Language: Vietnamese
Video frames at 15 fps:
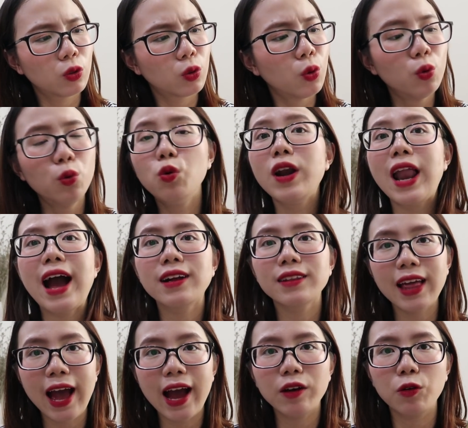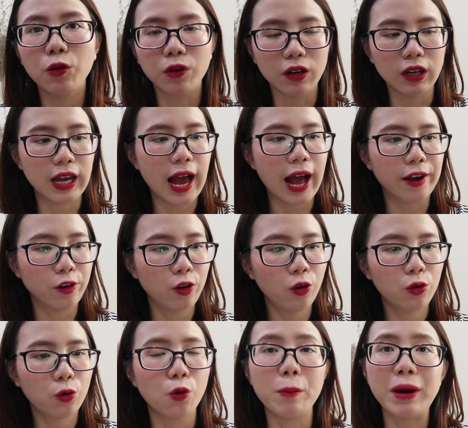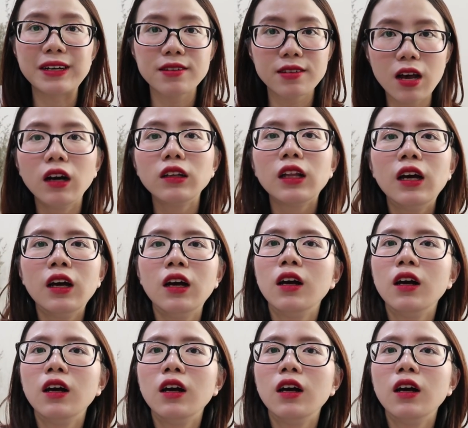Thú lang thang của người Hà Nội của Băng Sơn.